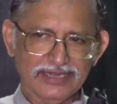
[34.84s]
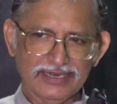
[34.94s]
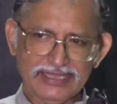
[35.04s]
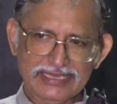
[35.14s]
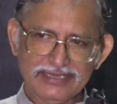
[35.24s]

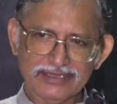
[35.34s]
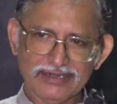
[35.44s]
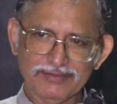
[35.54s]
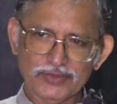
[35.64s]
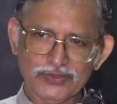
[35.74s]
लिखकर
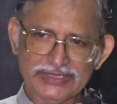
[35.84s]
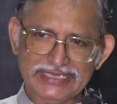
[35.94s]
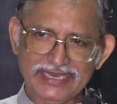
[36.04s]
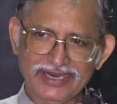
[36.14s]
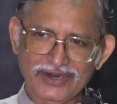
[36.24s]
हमको
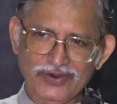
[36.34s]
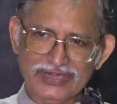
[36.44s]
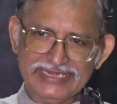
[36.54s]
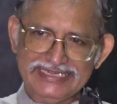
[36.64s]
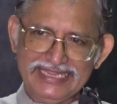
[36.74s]
दिया और
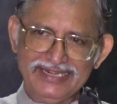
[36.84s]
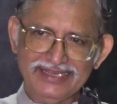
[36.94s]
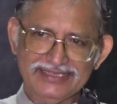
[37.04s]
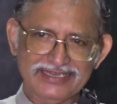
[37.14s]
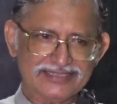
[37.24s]
इन डेढ़
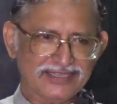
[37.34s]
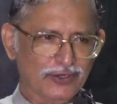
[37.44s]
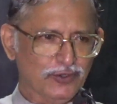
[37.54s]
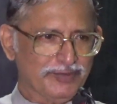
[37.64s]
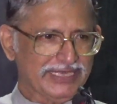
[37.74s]
हज़ार
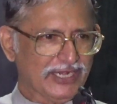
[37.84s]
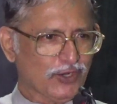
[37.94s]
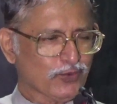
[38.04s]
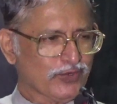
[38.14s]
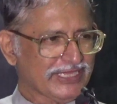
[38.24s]
सालों में इन
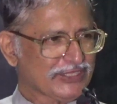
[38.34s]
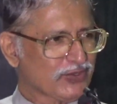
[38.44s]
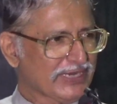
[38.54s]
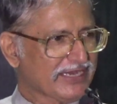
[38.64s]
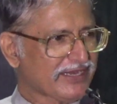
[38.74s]
लोगों ने जो
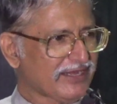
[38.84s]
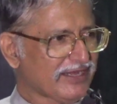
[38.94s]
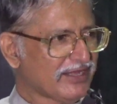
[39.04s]
लिखा